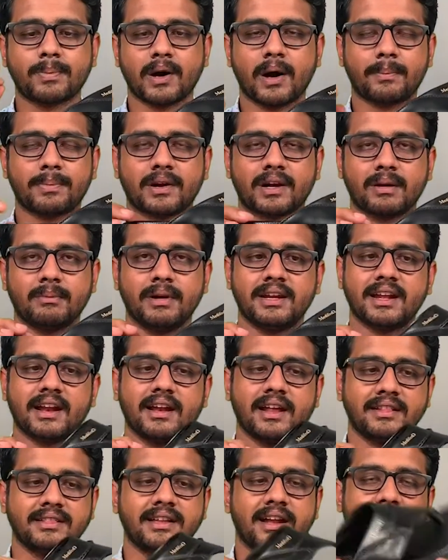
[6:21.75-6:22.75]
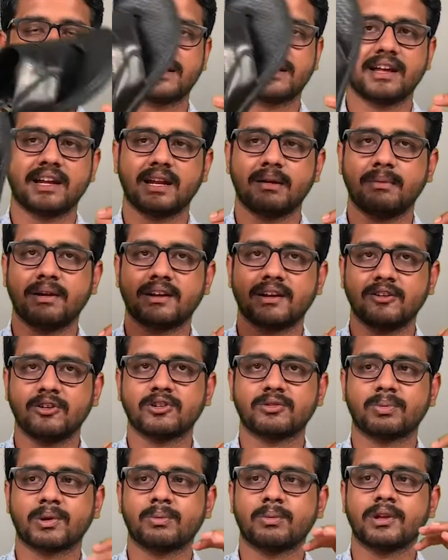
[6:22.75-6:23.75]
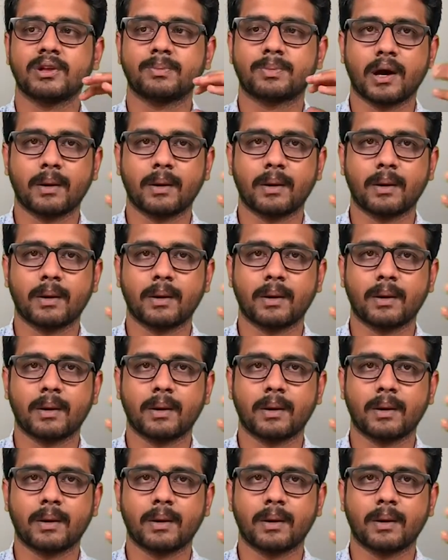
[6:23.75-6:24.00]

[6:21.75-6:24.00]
ப்ராப்பரான மெட்டீரியல் எந்த இடத்துல என்ன மெட்டீரியல் யூஸ் பண்ணுமோ அதை